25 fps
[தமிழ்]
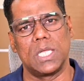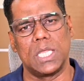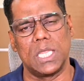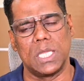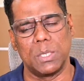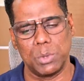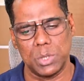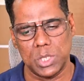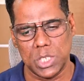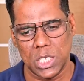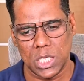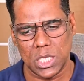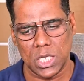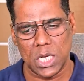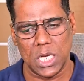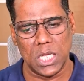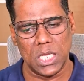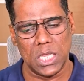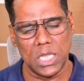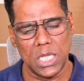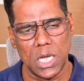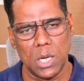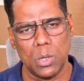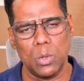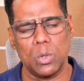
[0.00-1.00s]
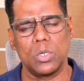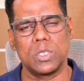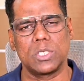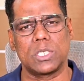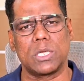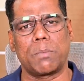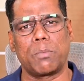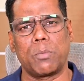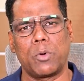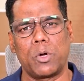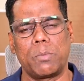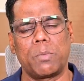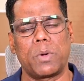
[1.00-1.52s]
இந்த விஷயத்தில் இந்தியாவுக்கு
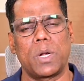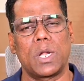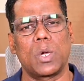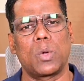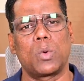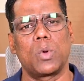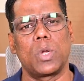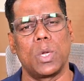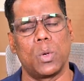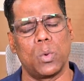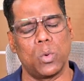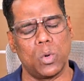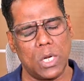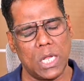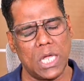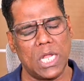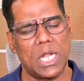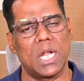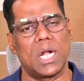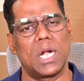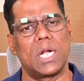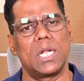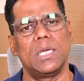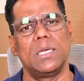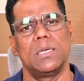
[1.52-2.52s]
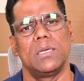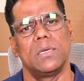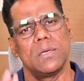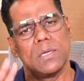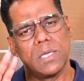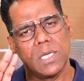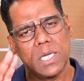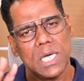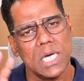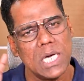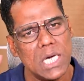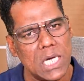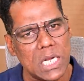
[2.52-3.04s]
சப்போர்ட் பண்ணக்கூடிய ஒரே நாடு
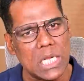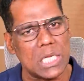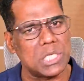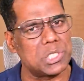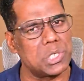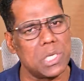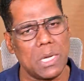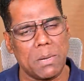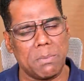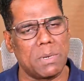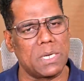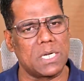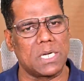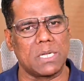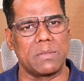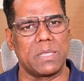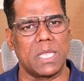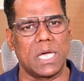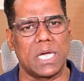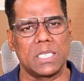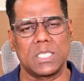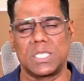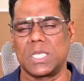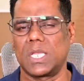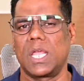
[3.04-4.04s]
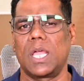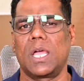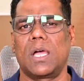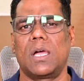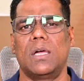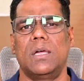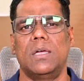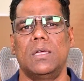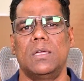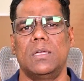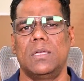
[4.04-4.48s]
ரஷ்யா மட்டும்தான் சரியா